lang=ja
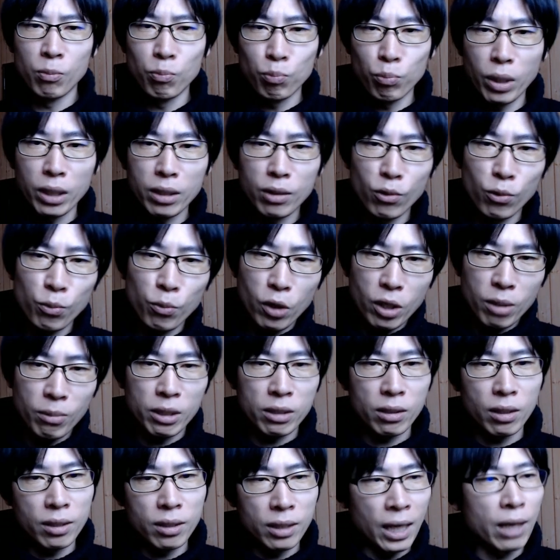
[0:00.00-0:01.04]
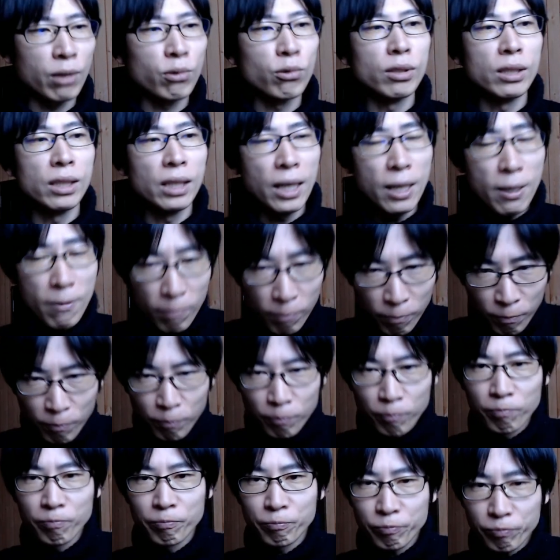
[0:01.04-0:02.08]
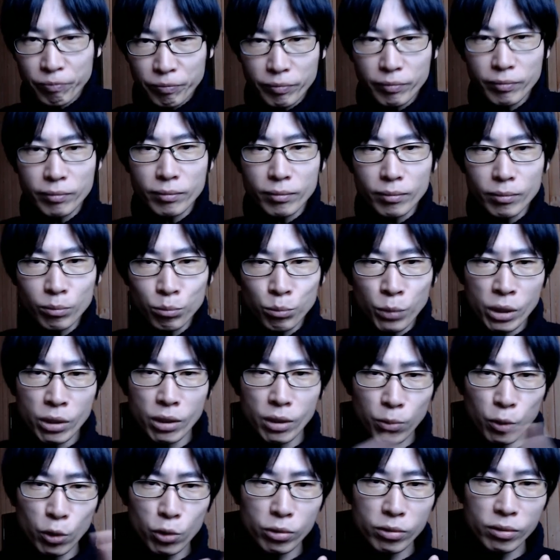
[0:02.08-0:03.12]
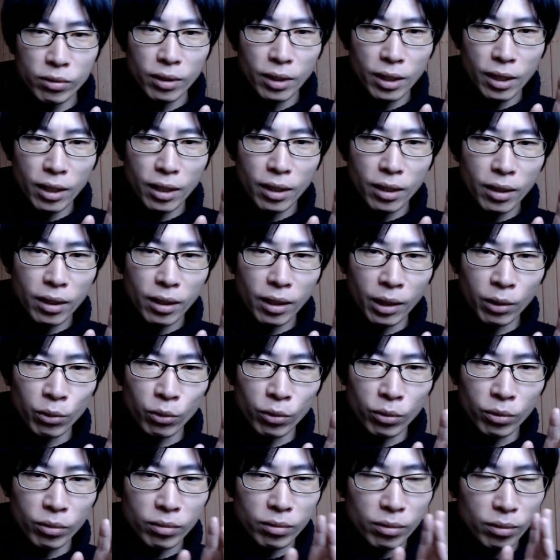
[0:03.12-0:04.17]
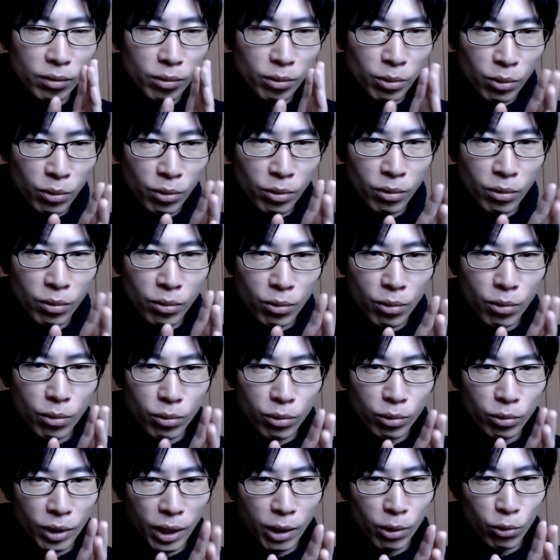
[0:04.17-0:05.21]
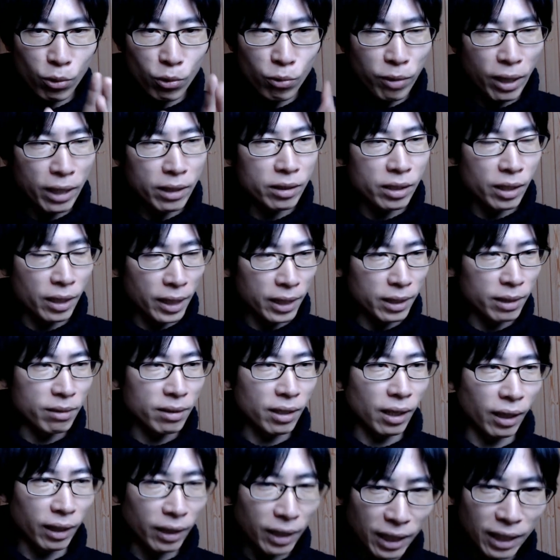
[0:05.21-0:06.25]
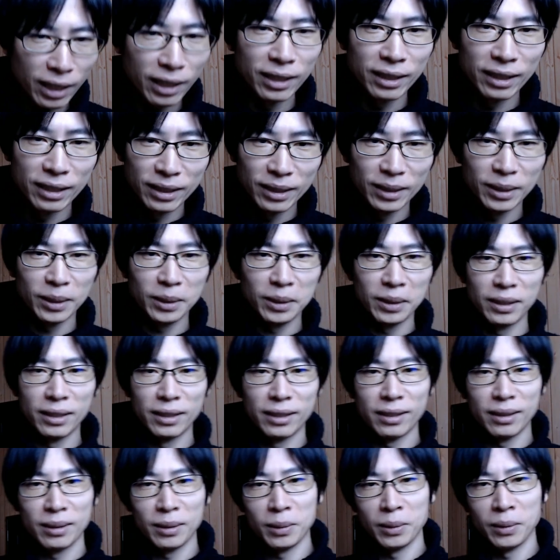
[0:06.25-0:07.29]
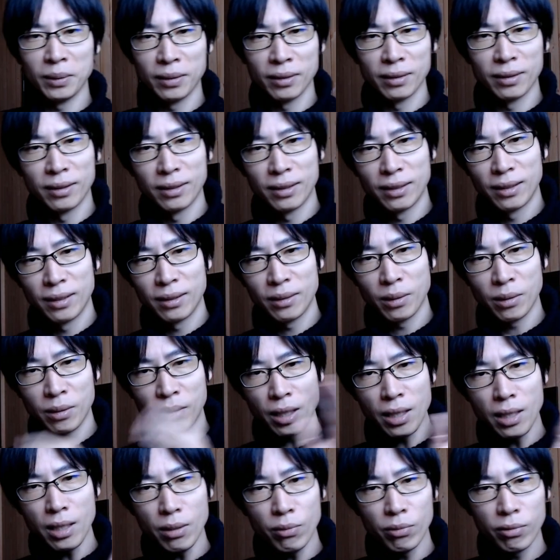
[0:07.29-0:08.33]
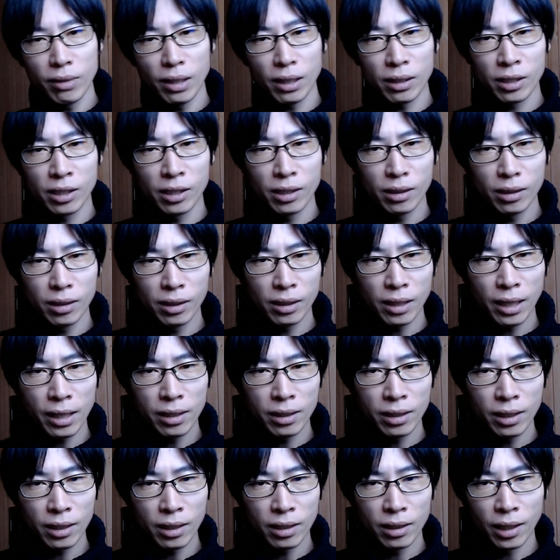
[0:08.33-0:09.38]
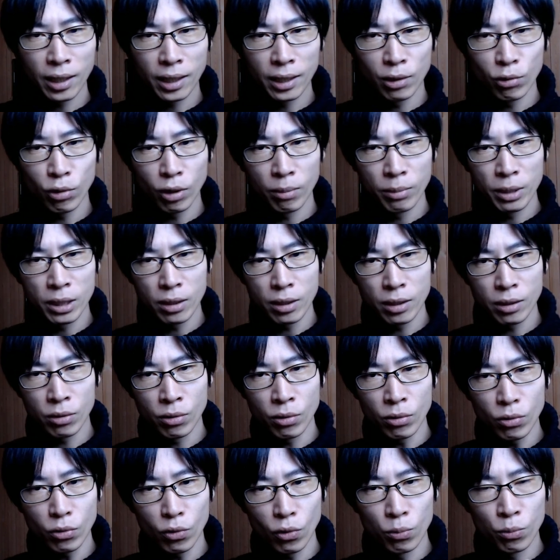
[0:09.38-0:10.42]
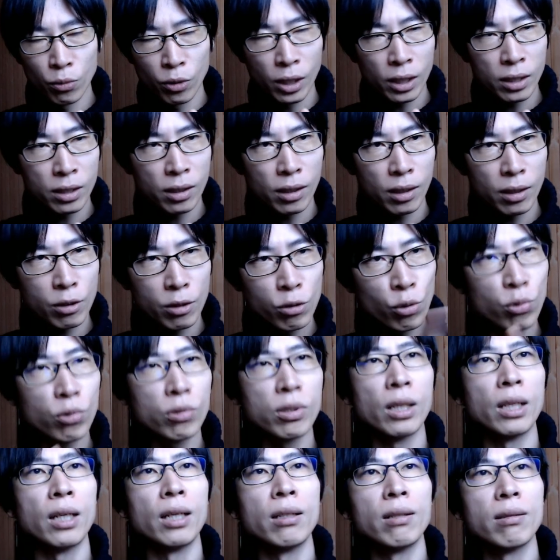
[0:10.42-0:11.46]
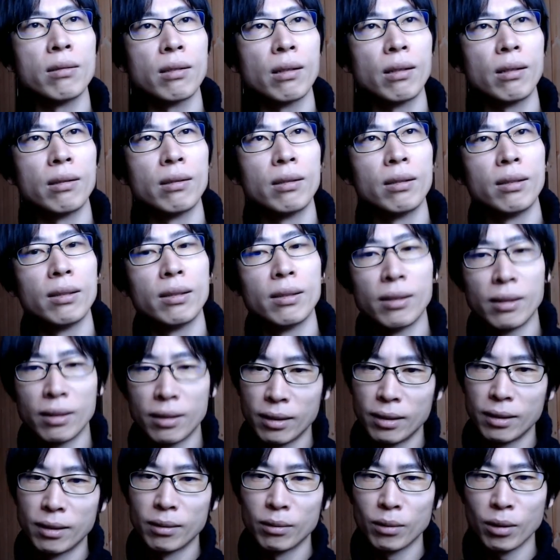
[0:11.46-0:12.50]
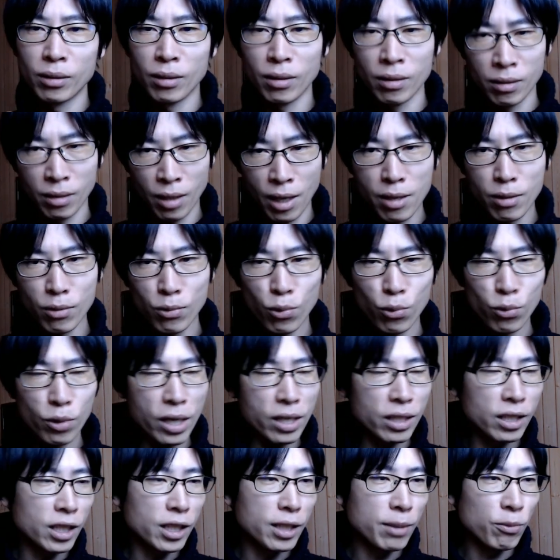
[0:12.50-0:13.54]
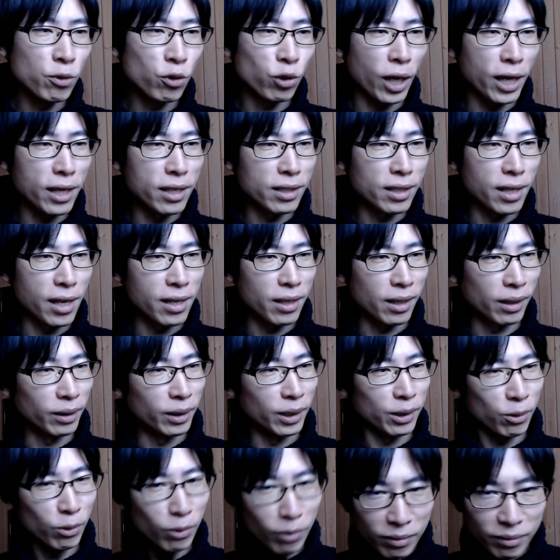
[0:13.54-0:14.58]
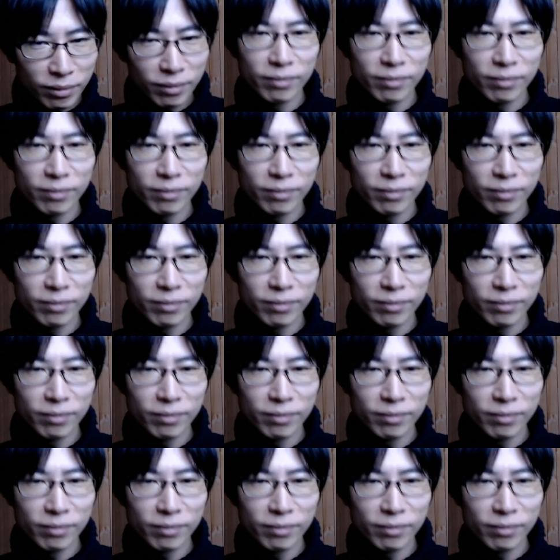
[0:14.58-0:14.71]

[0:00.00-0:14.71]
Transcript: 派に思いますね、逆にね。別に僕、あの、河野太郎ファンじゃないですからね。うん、政府が信頼できないのは別にずっと昔からそうじゃないですか。だって戦後レジーム体制なんでしょ